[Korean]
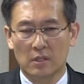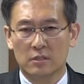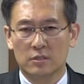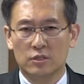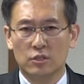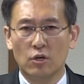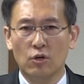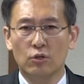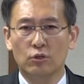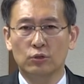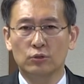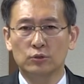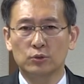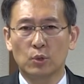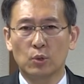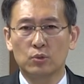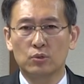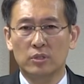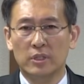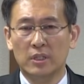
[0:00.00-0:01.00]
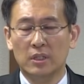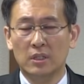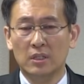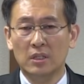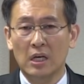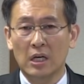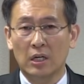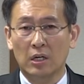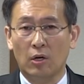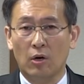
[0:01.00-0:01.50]

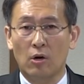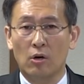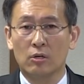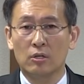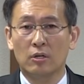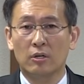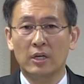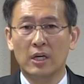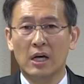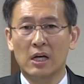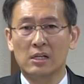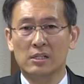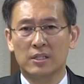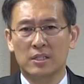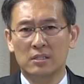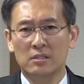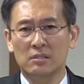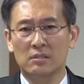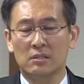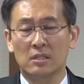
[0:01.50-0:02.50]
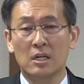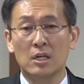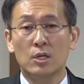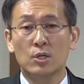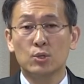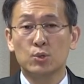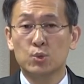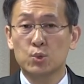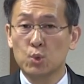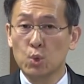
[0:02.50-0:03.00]
성도들이 걸어야 할 길을
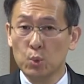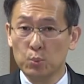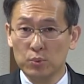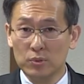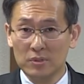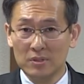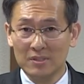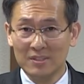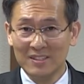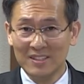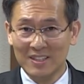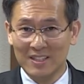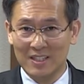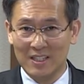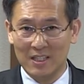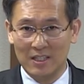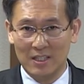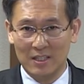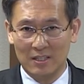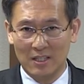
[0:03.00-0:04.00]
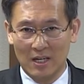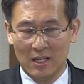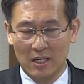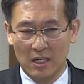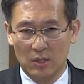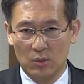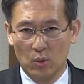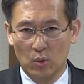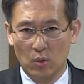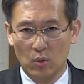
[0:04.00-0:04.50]
좁은
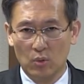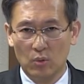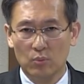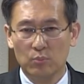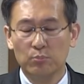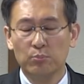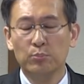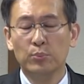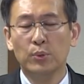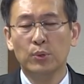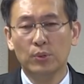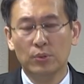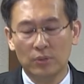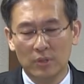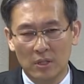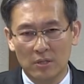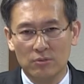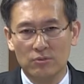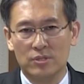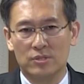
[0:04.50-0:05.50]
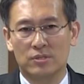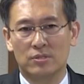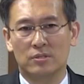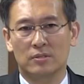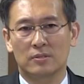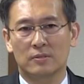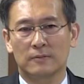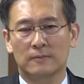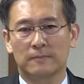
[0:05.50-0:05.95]
길이다라고 표현하고 있어요.